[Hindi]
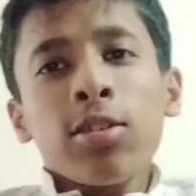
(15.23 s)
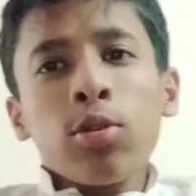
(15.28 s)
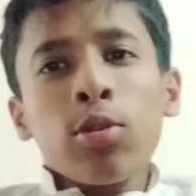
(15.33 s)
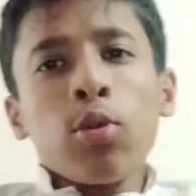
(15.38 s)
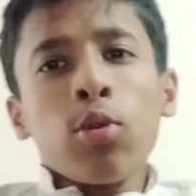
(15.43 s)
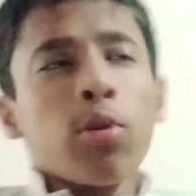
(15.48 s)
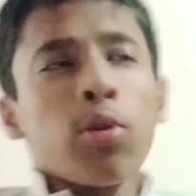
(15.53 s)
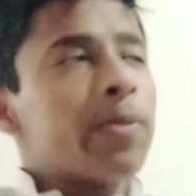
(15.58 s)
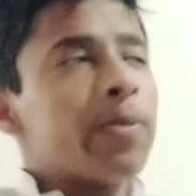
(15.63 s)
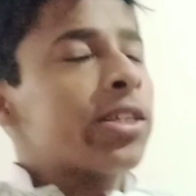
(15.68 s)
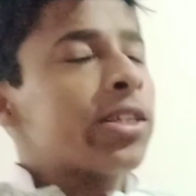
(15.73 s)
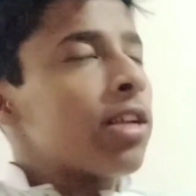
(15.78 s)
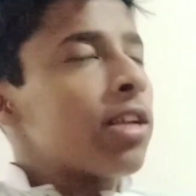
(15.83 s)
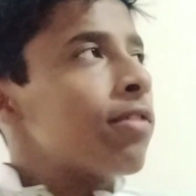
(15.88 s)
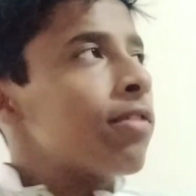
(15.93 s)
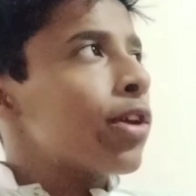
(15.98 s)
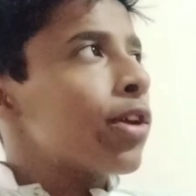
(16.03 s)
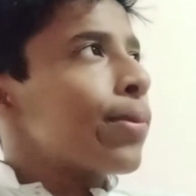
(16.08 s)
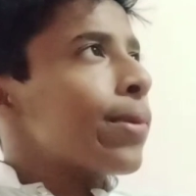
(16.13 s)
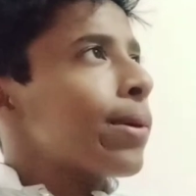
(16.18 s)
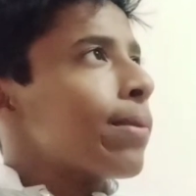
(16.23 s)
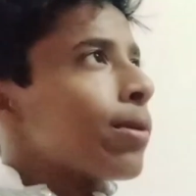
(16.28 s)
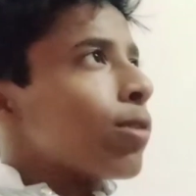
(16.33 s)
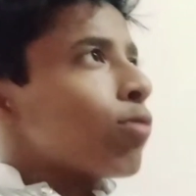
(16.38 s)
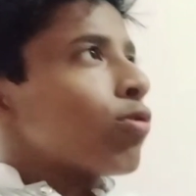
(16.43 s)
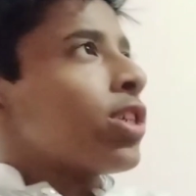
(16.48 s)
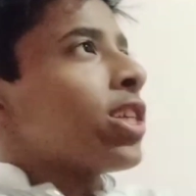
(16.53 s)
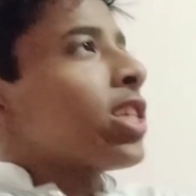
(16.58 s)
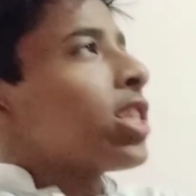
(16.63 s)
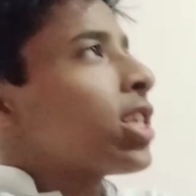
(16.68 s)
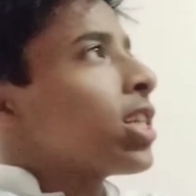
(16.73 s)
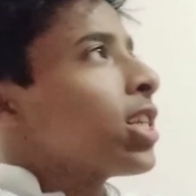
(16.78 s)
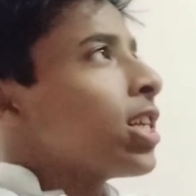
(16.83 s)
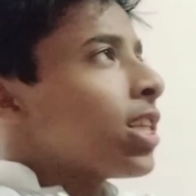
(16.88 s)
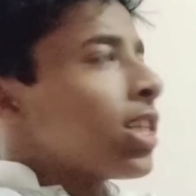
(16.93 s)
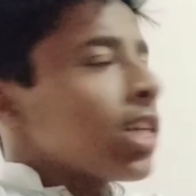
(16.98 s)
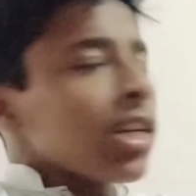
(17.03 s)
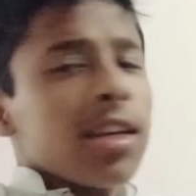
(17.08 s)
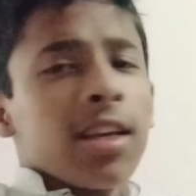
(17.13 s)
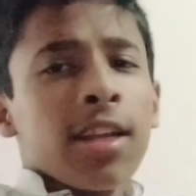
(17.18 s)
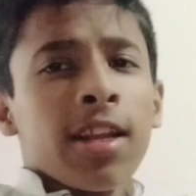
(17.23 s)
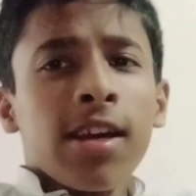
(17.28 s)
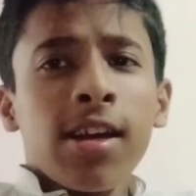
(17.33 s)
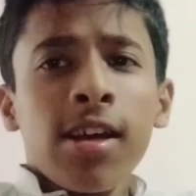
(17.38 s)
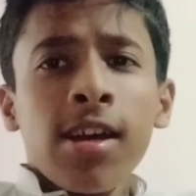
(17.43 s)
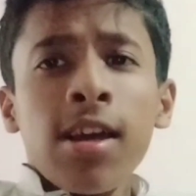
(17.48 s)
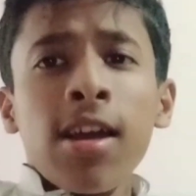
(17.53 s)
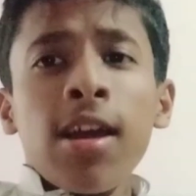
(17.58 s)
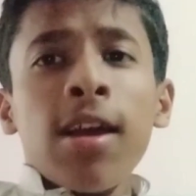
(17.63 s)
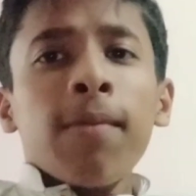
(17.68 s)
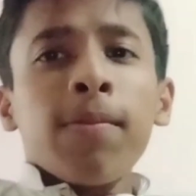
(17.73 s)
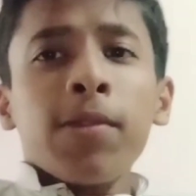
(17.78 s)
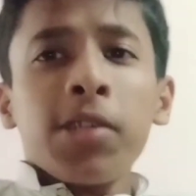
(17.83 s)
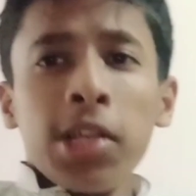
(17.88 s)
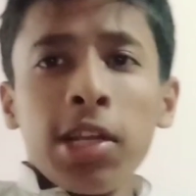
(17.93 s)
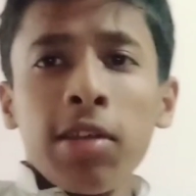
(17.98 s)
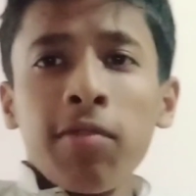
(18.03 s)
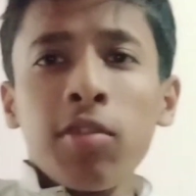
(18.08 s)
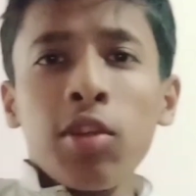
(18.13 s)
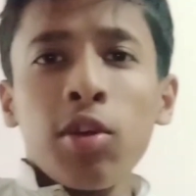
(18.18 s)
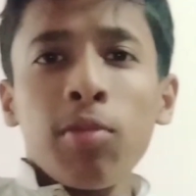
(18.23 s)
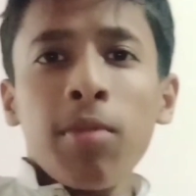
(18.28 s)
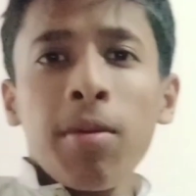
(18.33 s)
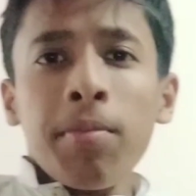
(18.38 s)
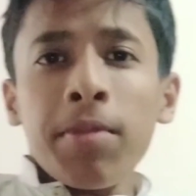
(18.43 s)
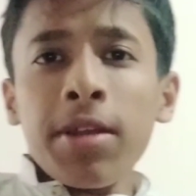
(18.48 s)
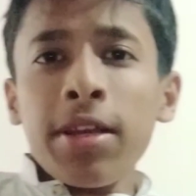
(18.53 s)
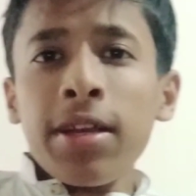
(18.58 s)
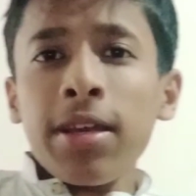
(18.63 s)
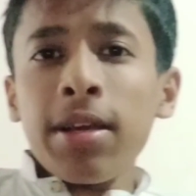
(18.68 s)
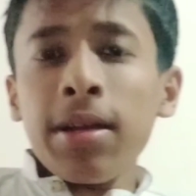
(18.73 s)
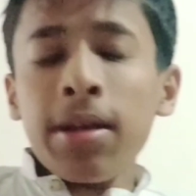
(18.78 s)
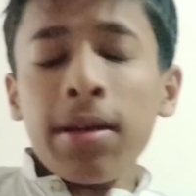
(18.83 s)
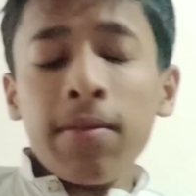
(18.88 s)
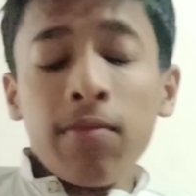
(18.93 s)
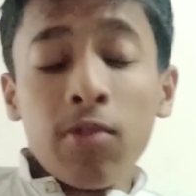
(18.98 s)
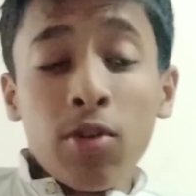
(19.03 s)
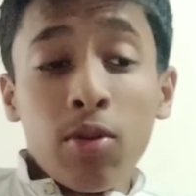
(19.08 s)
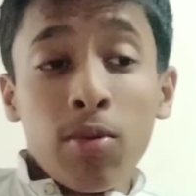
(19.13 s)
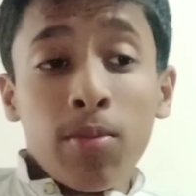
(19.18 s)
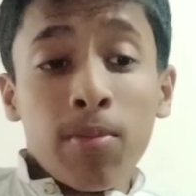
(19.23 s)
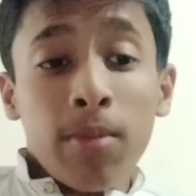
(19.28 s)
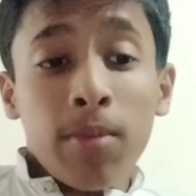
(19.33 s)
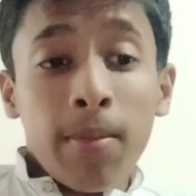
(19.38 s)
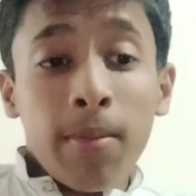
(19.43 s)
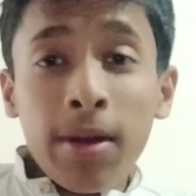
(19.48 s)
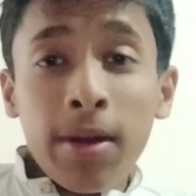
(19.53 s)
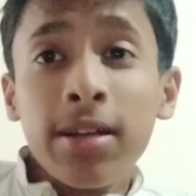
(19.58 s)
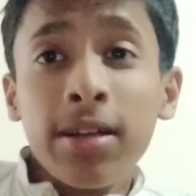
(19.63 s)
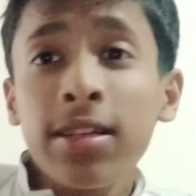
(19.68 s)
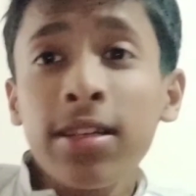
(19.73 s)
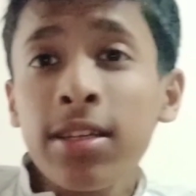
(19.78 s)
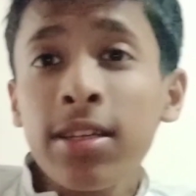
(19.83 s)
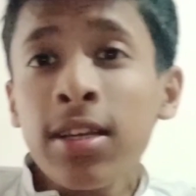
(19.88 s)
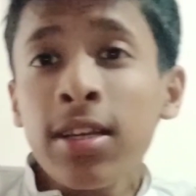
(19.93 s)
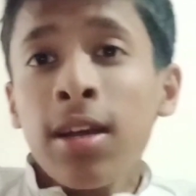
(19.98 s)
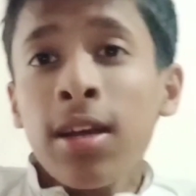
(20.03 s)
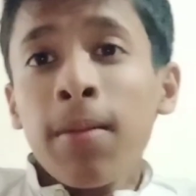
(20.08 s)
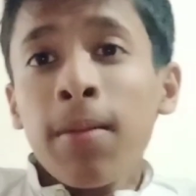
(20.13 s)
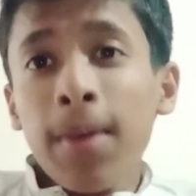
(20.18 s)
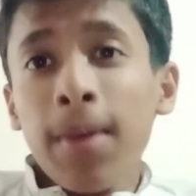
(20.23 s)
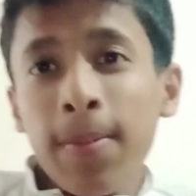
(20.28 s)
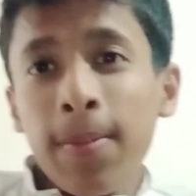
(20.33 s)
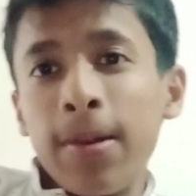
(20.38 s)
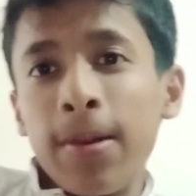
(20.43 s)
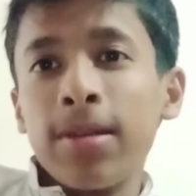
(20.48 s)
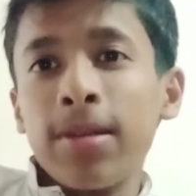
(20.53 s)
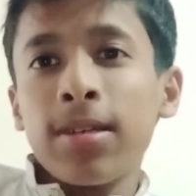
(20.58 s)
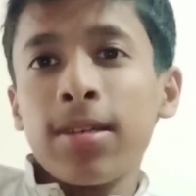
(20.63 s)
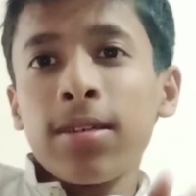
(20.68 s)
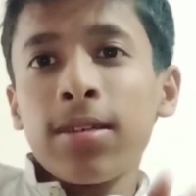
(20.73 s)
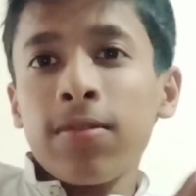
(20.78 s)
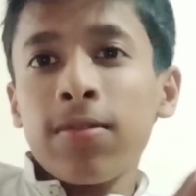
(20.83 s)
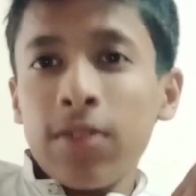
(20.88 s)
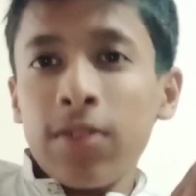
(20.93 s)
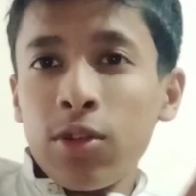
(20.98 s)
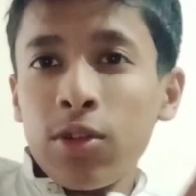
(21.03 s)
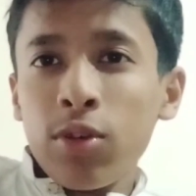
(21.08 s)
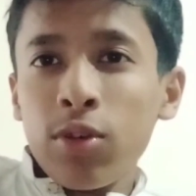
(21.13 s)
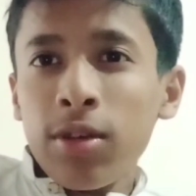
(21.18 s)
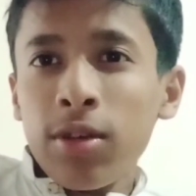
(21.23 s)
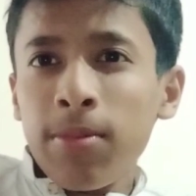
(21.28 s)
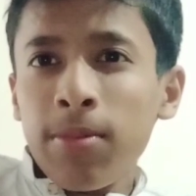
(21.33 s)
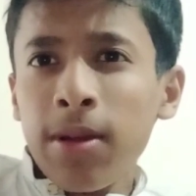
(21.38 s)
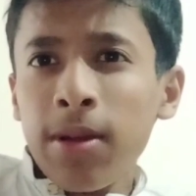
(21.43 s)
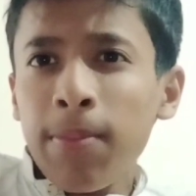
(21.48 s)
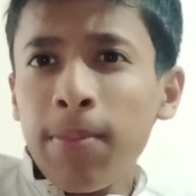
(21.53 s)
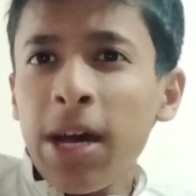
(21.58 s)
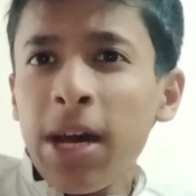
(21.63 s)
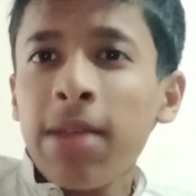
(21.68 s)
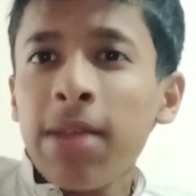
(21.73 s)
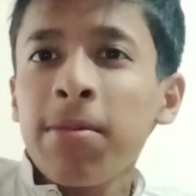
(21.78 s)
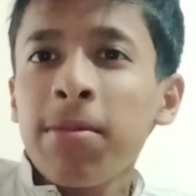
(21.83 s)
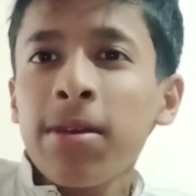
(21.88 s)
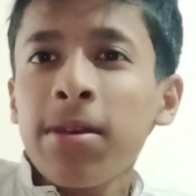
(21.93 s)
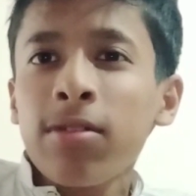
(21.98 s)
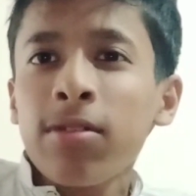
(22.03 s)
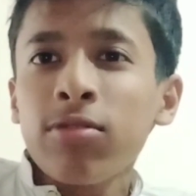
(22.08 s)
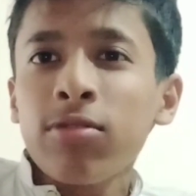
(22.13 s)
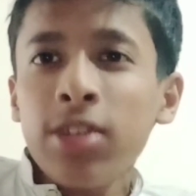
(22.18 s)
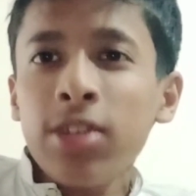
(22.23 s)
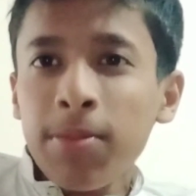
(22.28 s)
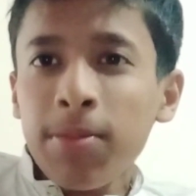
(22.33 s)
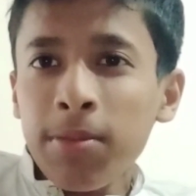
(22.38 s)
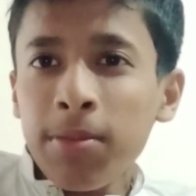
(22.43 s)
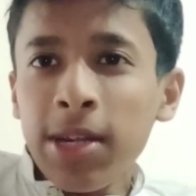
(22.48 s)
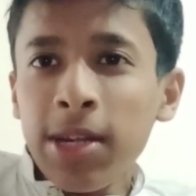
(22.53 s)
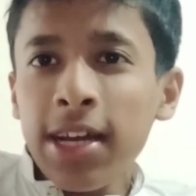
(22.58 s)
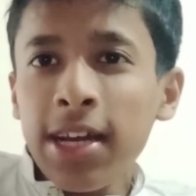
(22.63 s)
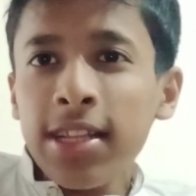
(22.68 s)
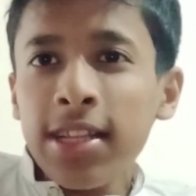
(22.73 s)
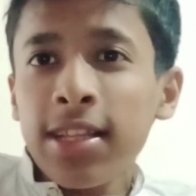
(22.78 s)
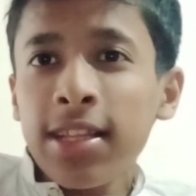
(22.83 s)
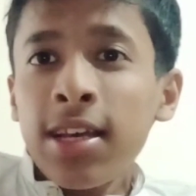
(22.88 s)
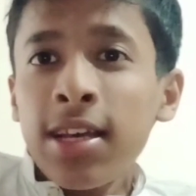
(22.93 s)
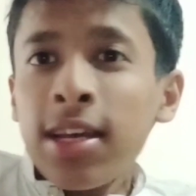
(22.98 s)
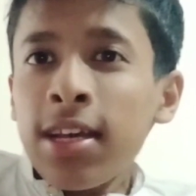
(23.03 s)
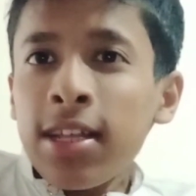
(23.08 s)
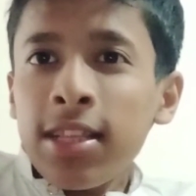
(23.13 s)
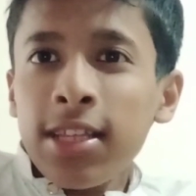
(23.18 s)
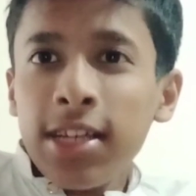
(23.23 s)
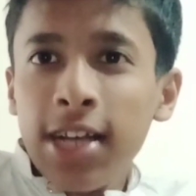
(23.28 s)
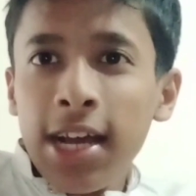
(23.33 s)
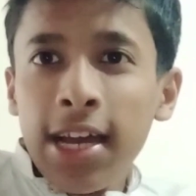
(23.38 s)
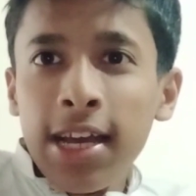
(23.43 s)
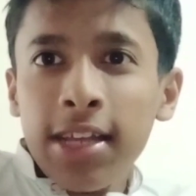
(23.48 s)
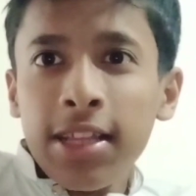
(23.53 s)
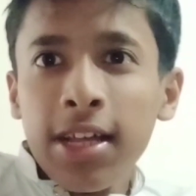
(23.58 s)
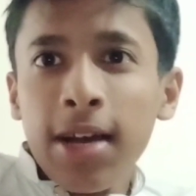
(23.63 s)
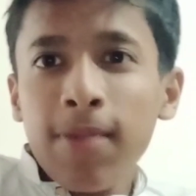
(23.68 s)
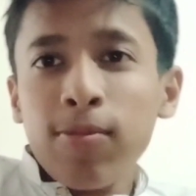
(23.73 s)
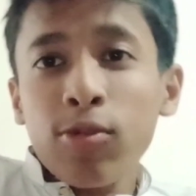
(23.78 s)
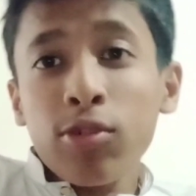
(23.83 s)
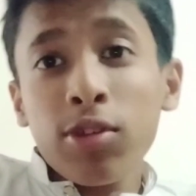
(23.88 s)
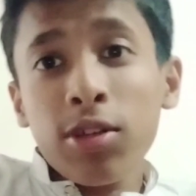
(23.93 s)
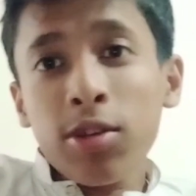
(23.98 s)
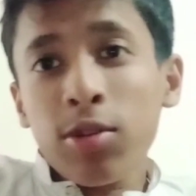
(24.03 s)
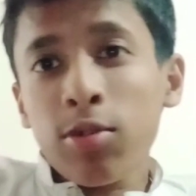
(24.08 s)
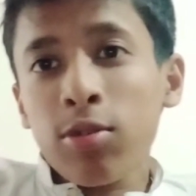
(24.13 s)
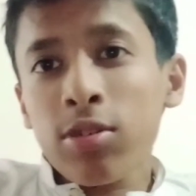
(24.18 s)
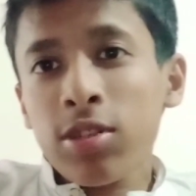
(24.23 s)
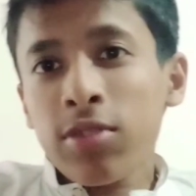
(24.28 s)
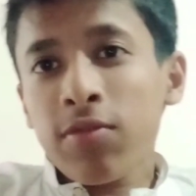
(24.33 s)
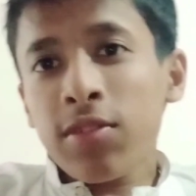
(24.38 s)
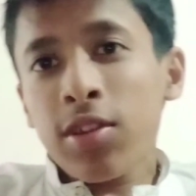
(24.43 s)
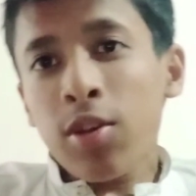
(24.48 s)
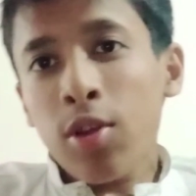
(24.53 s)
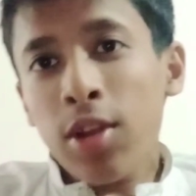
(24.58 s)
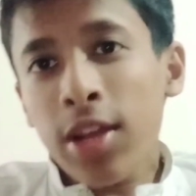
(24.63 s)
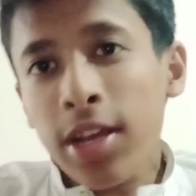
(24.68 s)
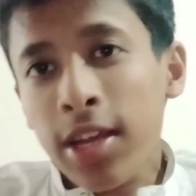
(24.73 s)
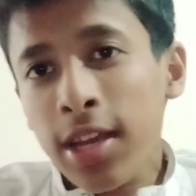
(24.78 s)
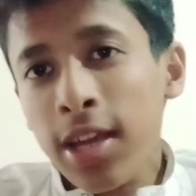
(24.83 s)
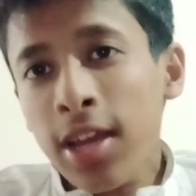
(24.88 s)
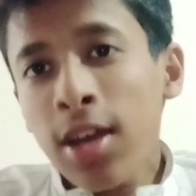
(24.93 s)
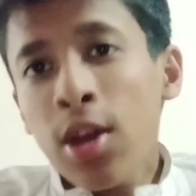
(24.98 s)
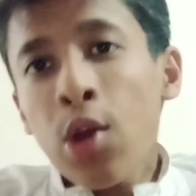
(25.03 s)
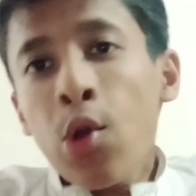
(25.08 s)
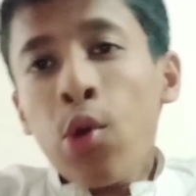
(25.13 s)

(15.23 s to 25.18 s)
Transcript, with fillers: सो पिछली वीडियो में हमने कुछ ऐसा किया था कि ना पिछली वीडियो में हमने वो मम्मा की पापा के वीडियो के बारे में कंसेप्ट बनाया था दिखाया था आपको टिकटॉक से वीडियो लेके